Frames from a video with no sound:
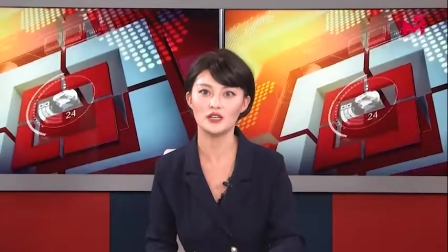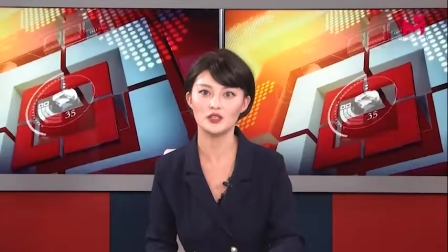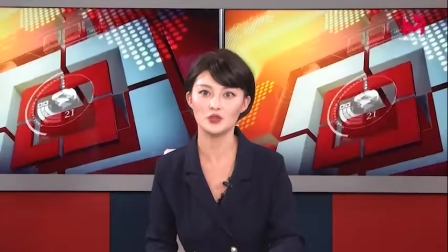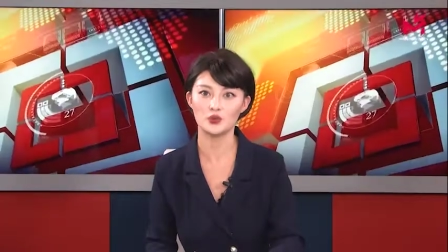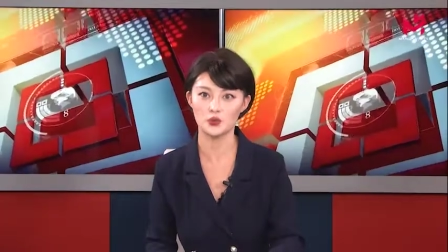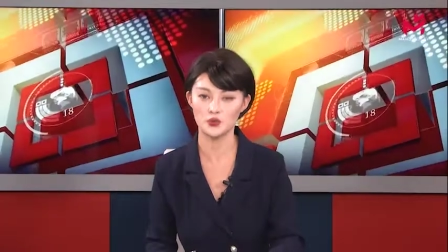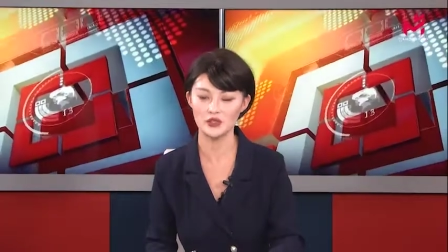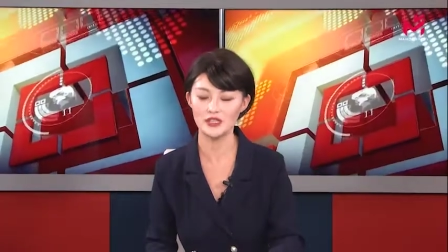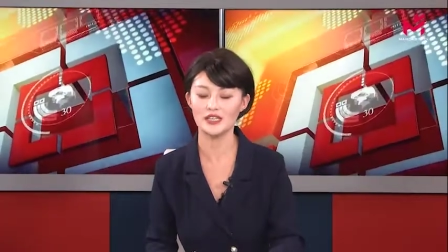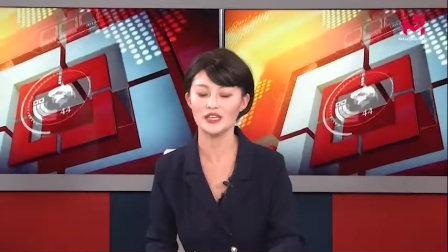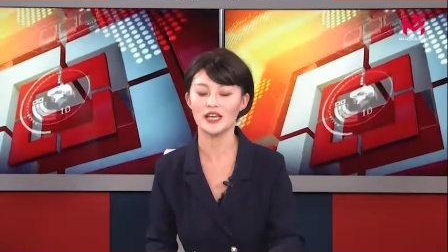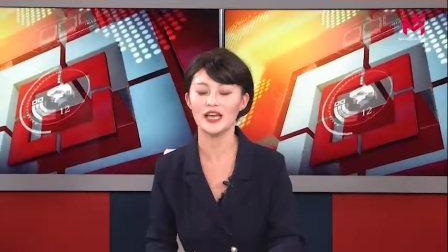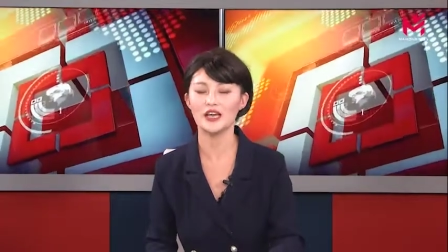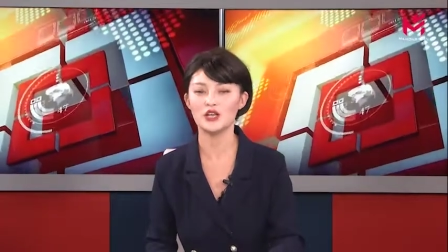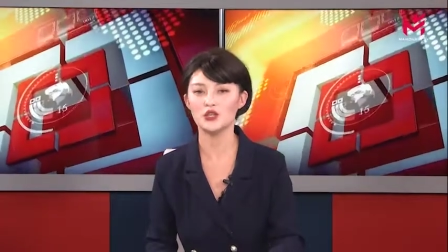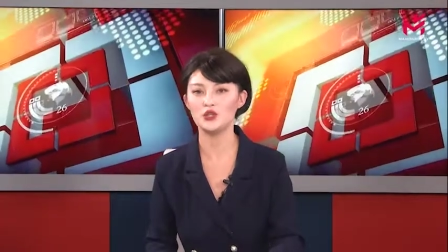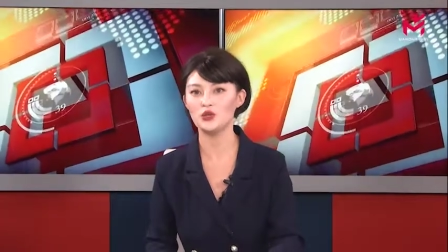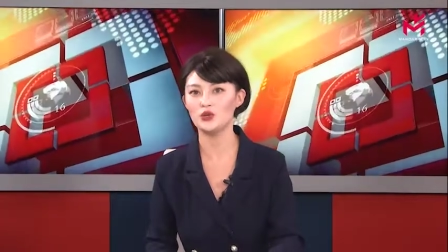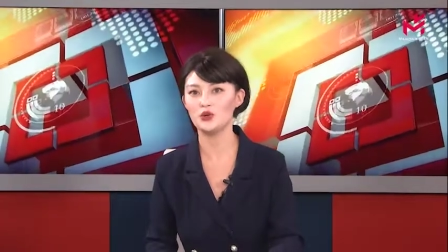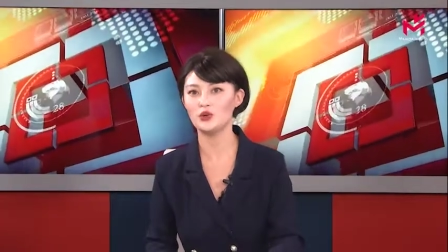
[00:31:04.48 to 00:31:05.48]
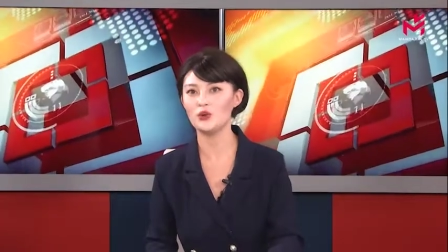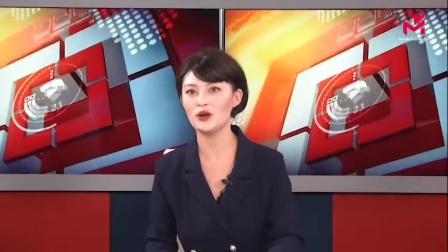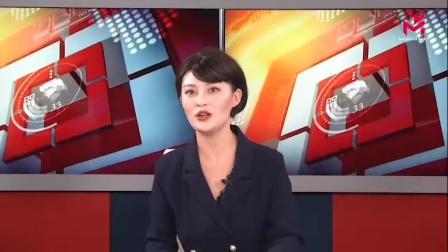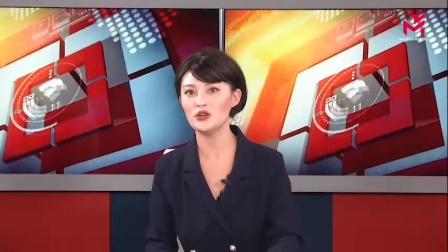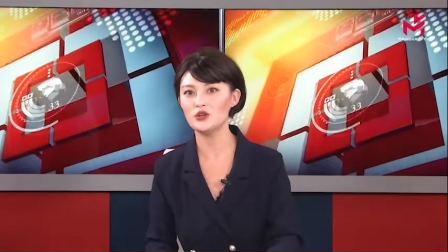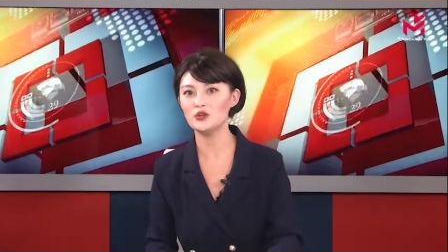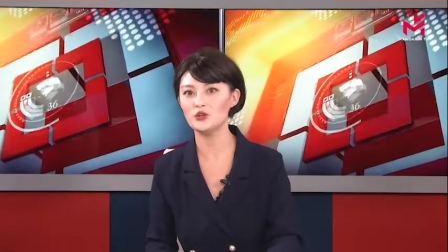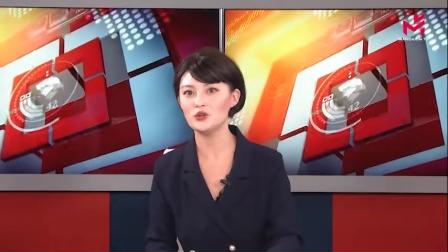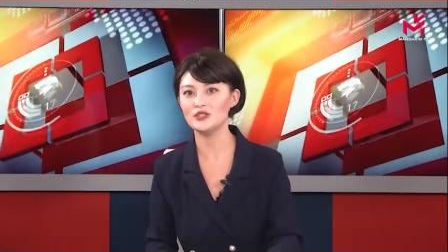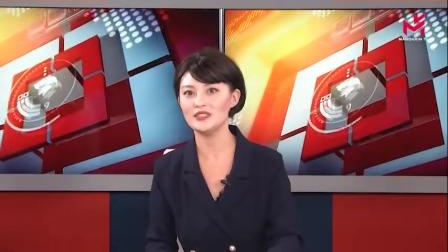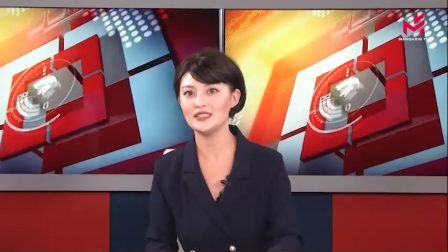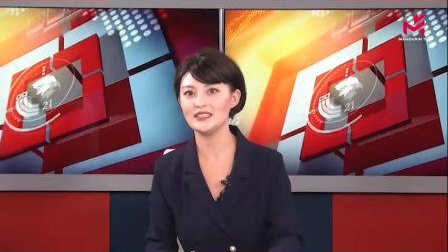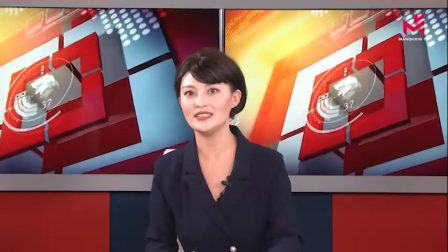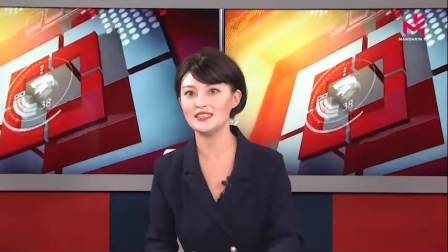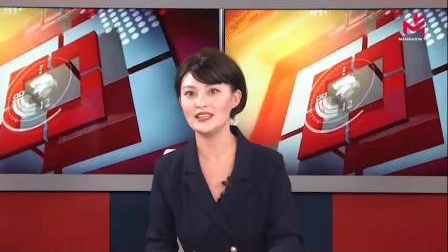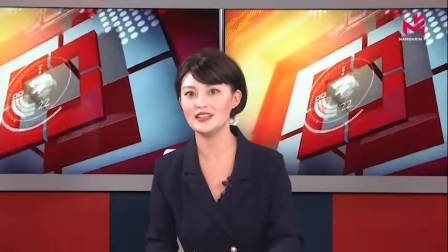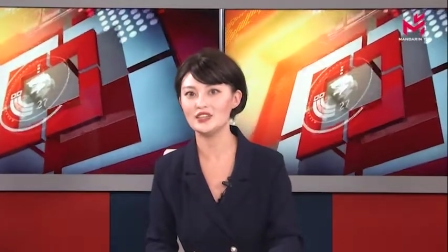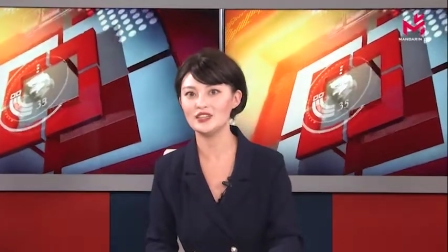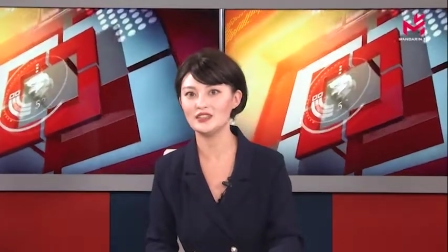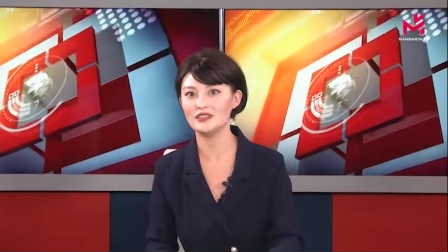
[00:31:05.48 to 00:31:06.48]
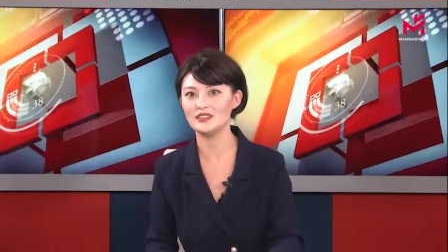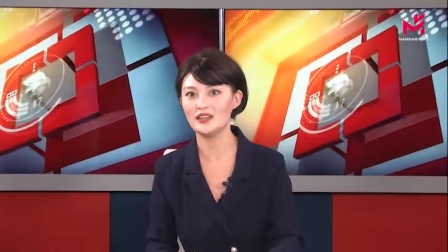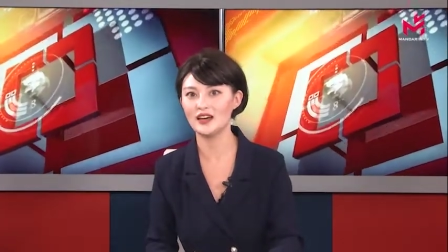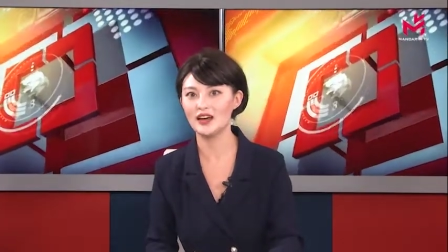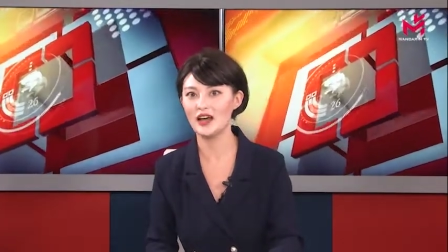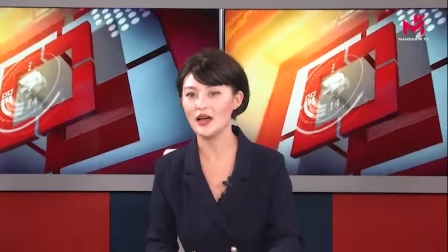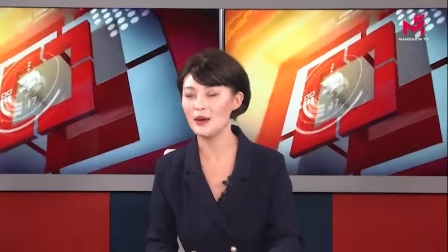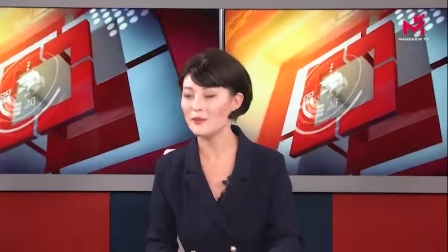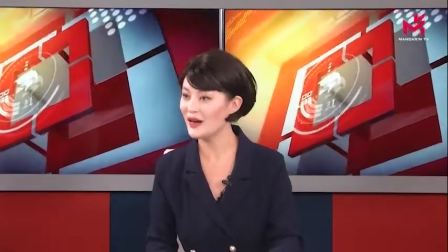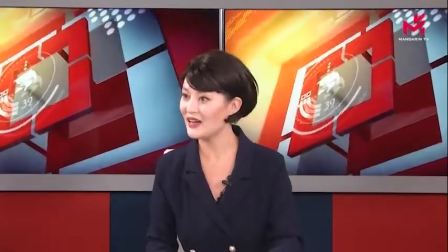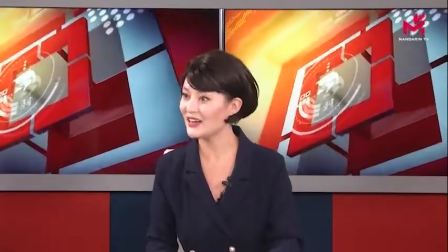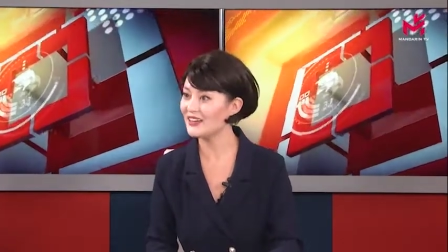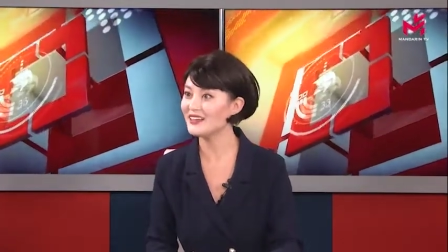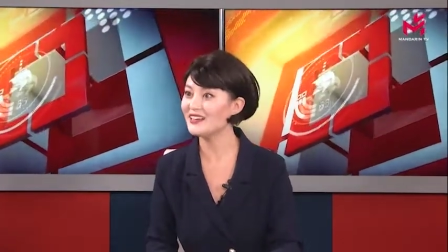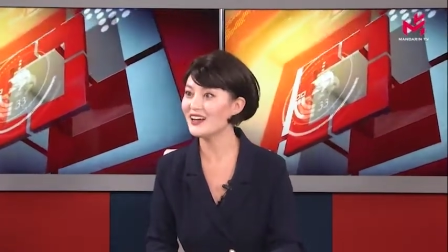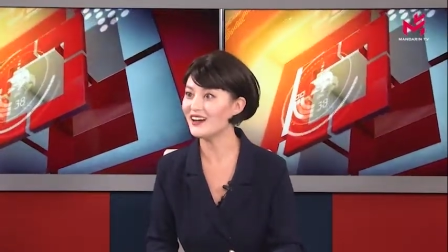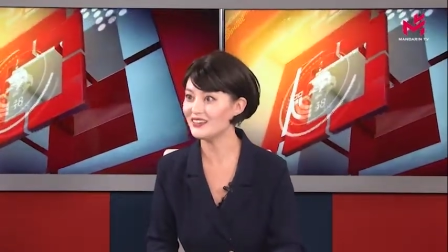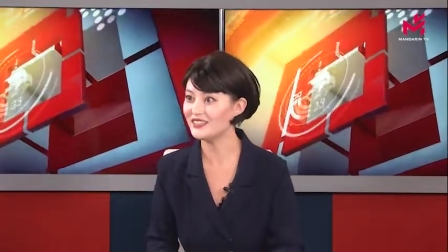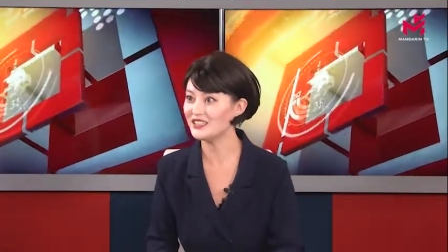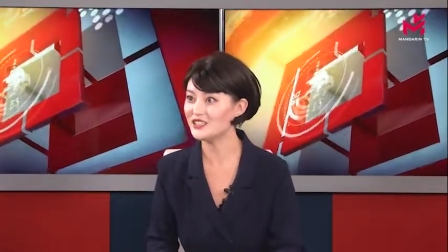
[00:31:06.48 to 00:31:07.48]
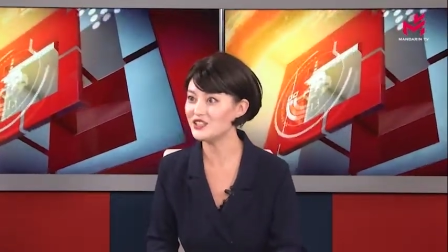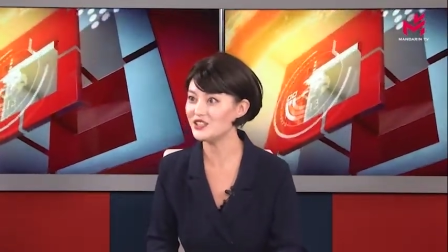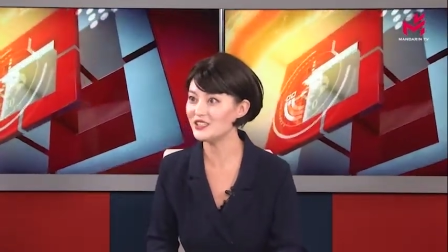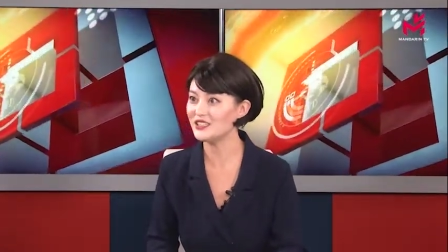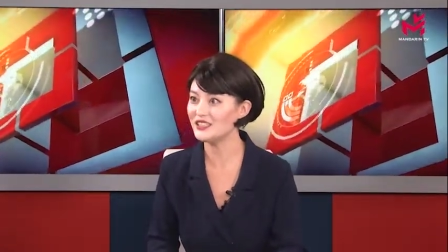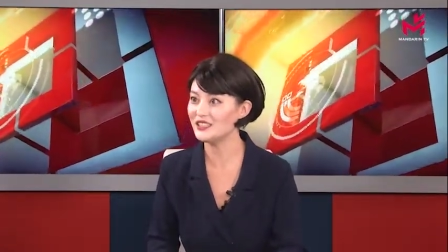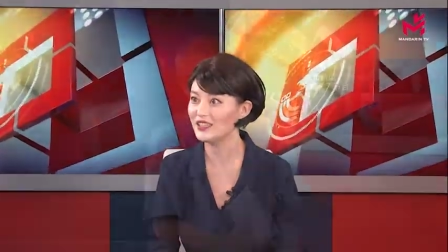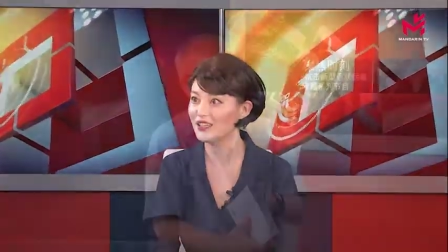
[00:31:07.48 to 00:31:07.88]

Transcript: 途径去关注吴琴先生的《巴黎抗疫日记》。